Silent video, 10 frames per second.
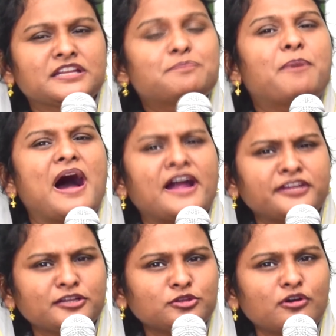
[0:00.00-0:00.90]
నీ
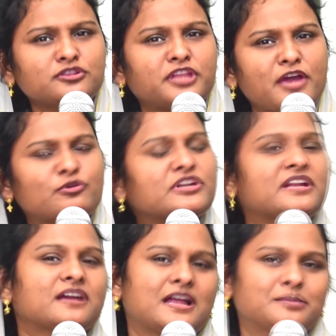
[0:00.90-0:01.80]
భార్యతో దేవుడు
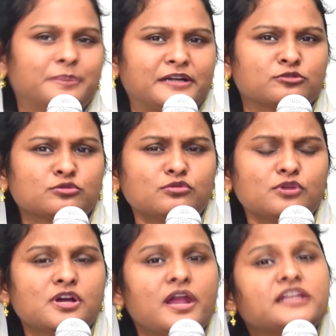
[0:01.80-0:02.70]
నిన్ను కలిపాడు
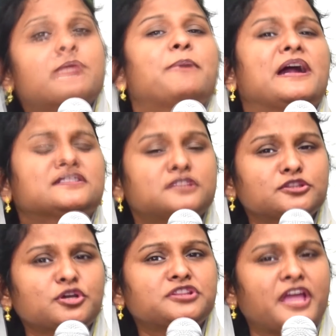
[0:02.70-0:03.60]
నీ
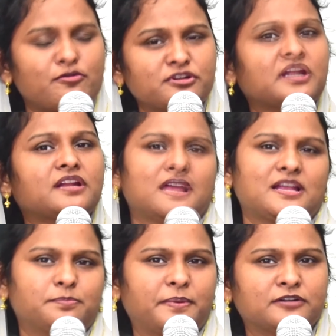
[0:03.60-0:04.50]
భర్తతో దేవుడు నిన్ను
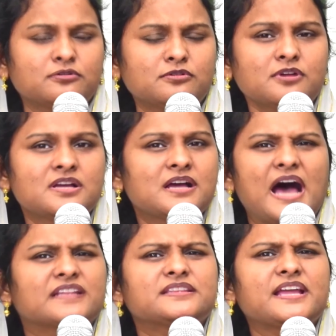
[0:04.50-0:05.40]
కలిపాడు
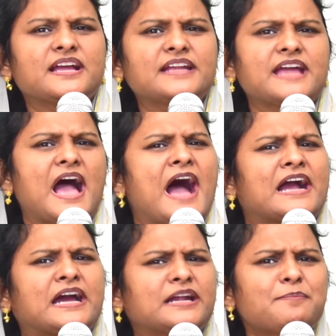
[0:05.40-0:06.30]
అంతేగాని
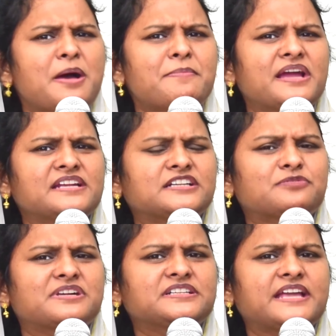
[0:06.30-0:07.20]

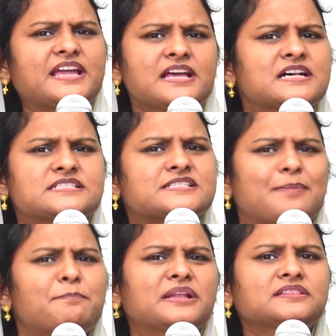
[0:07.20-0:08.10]
అక్రమమైనటువంటి
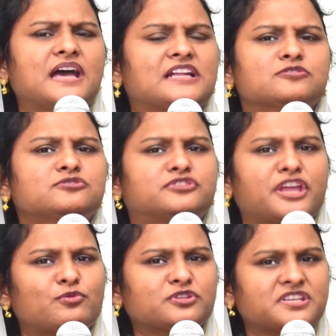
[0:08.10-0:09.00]
సంబంధాలను
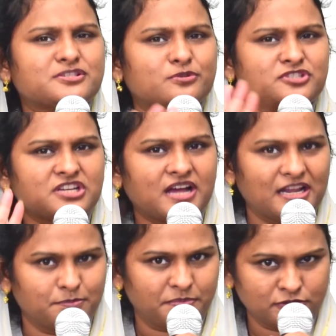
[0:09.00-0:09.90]
దేవుడు తీసుకొచ్చి
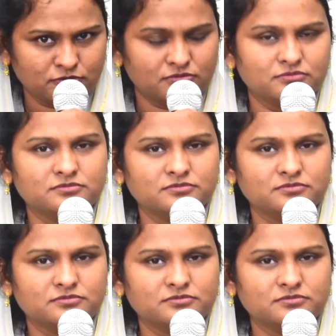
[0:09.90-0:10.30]
కలపడు